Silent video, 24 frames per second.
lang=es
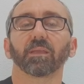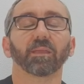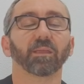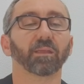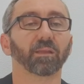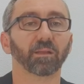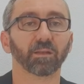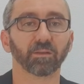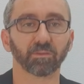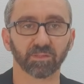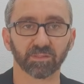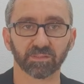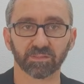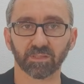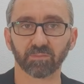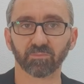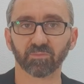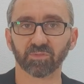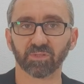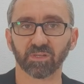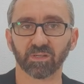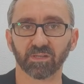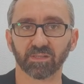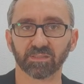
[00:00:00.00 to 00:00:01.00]
Y claro, ya
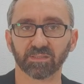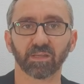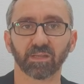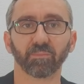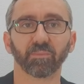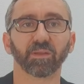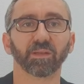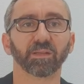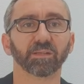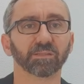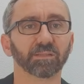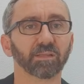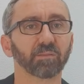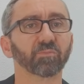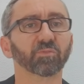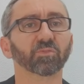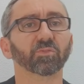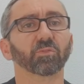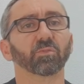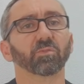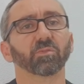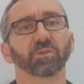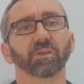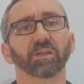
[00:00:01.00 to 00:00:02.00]
estamos en el examen,
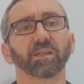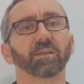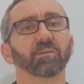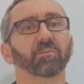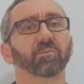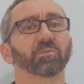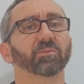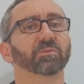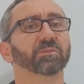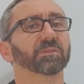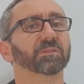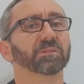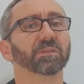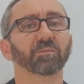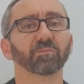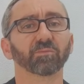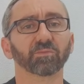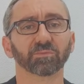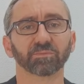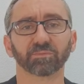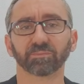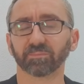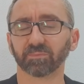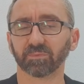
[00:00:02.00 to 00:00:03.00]
estamos con los nervios,
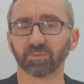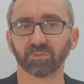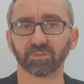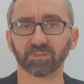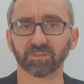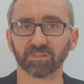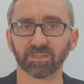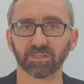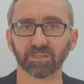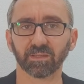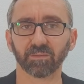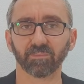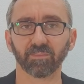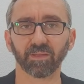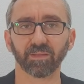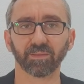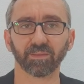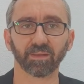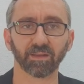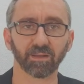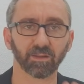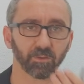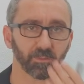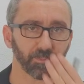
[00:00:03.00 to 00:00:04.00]
estamos con este
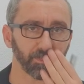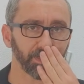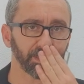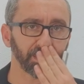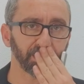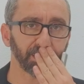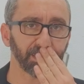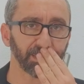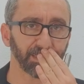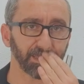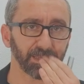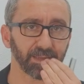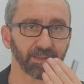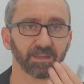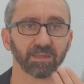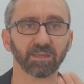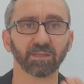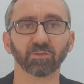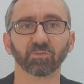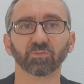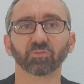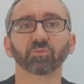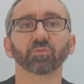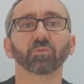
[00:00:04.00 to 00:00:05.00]
tema de la competencia
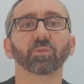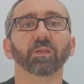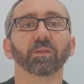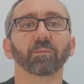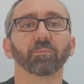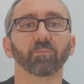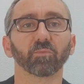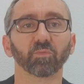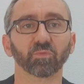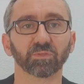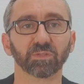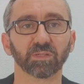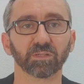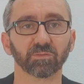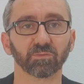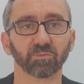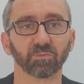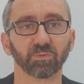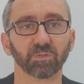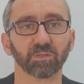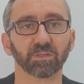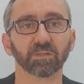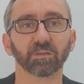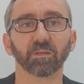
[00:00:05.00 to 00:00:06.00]
y nos surgen muchas
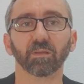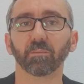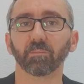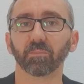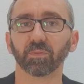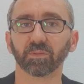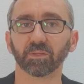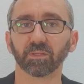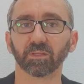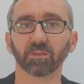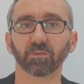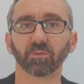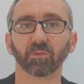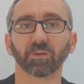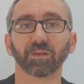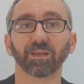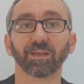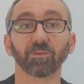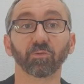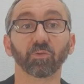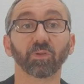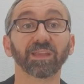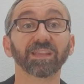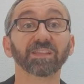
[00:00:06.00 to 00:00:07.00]
dudas. Pero teniendo
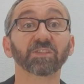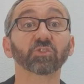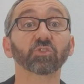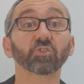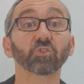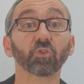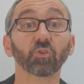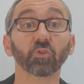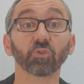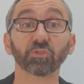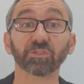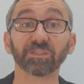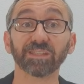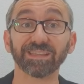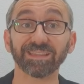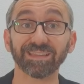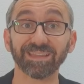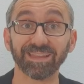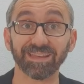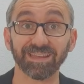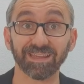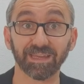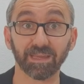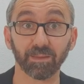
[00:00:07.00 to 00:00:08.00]
claro que solo se
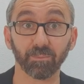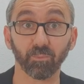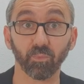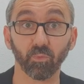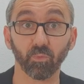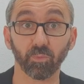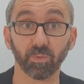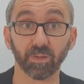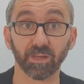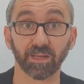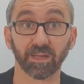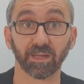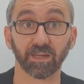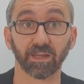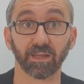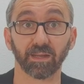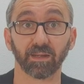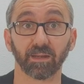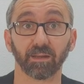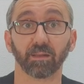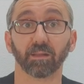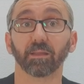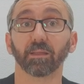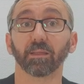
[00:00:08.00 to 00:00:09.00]
tiene que
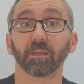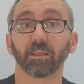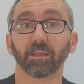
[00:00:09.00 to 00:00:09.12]
publicar